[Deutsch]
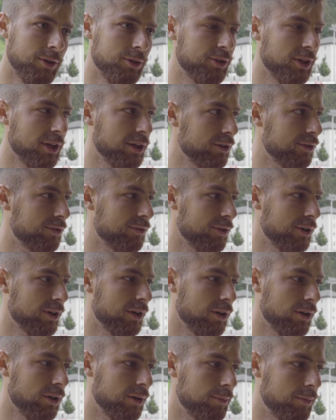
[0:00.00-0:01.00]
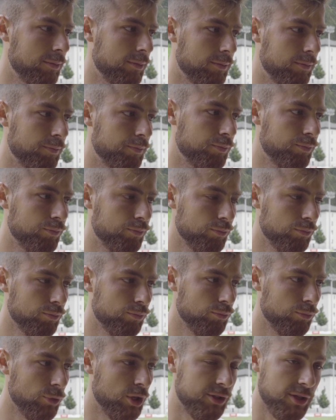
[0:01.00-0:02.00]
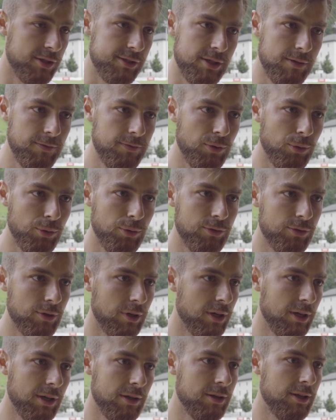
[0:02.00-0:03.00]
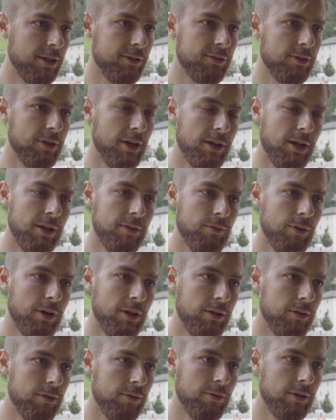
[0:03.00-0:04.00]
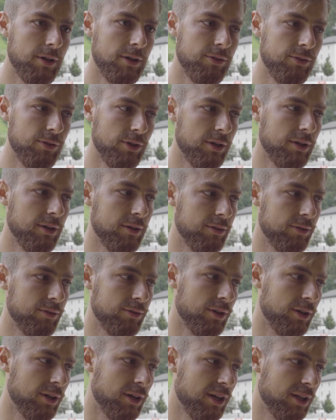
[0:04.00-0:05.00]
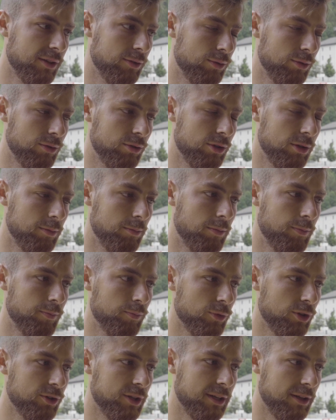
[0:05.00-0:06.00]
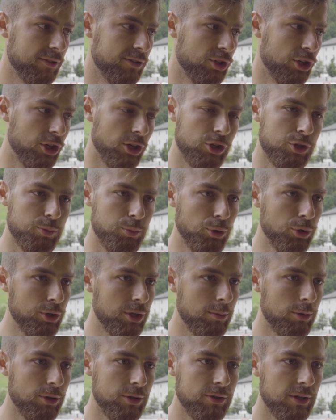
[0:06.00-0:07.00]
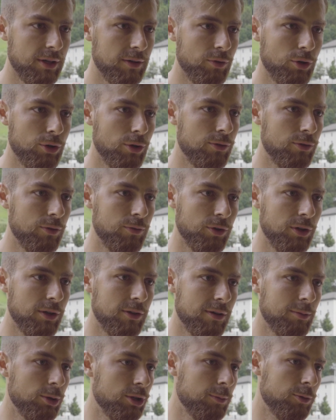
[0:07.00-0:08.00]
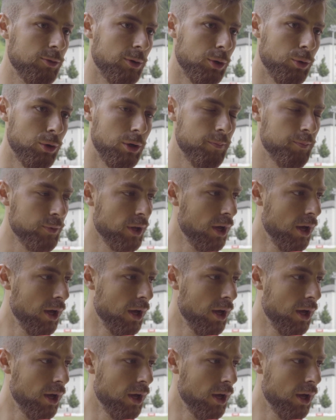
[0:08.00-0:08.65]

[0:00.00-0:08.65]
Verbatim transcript: Ich denke, es war ähm, intensiv für uns, klar. Die letzten Einheiten waren, waren sehr, sehr hart und ähm, ich denke, das hat jeder gespürt, aber ich denke, wir können zufrieden sein mit dem 2-0.